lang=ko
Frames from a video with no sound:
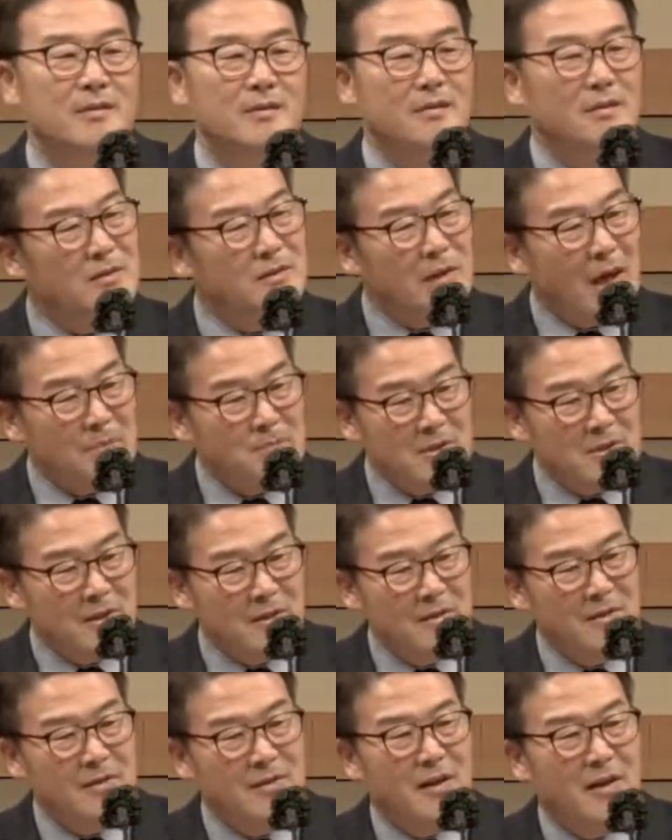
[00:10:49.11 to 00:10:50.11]
그
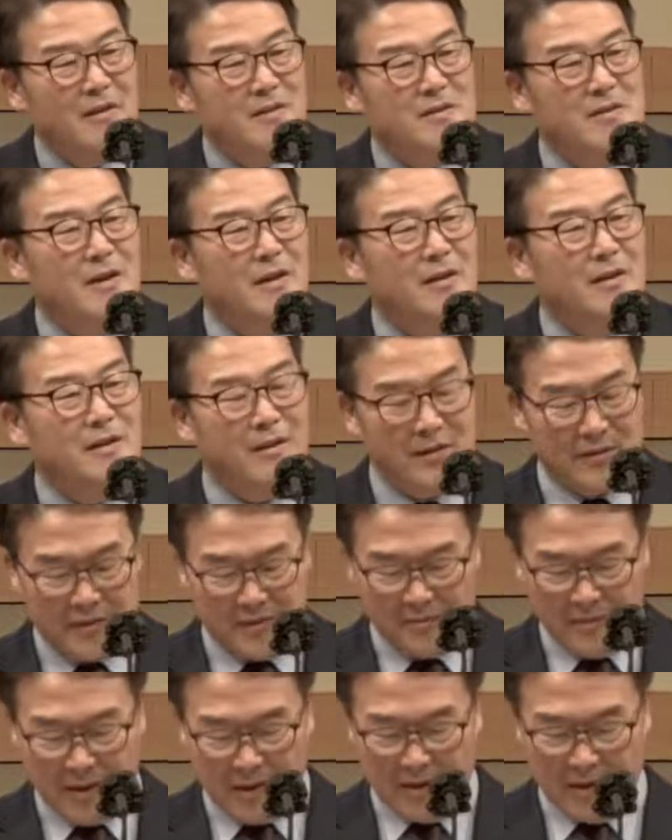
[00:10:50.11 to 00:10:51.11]
답장을 기다리지
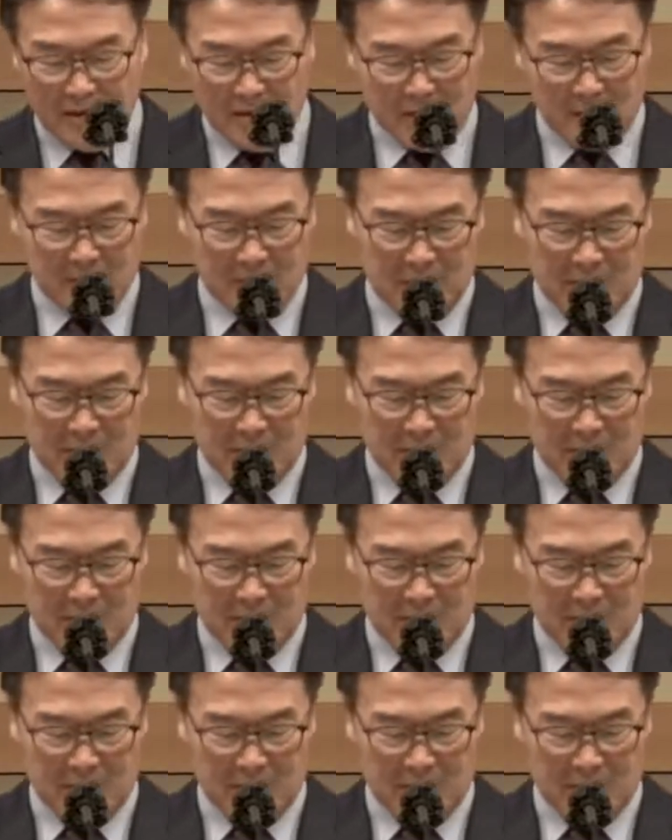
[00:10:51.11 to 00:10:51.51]
않았겠습니까?